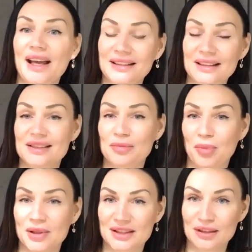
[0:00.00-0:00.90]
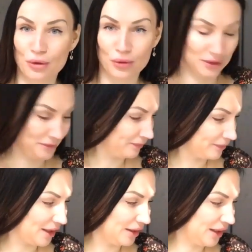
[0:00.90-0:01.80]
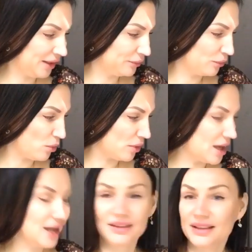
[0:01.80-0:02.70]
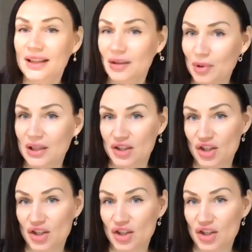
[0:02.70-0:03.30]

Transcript: Это спасло его от гибели,